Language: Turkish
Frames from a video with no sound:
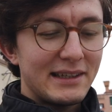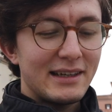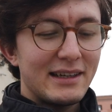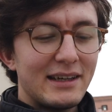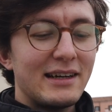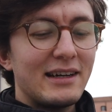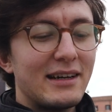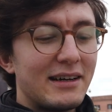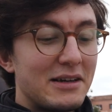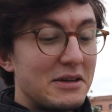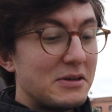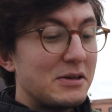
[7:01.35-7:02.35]
e,
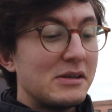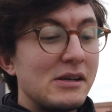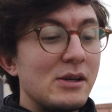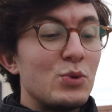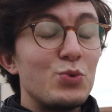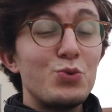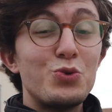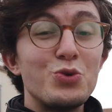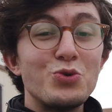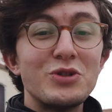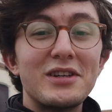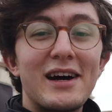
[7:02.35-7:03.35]

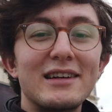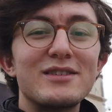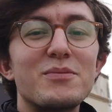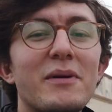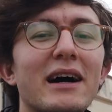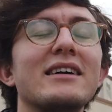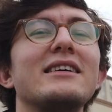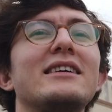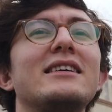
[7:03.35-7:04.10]
düşünce tartışmak,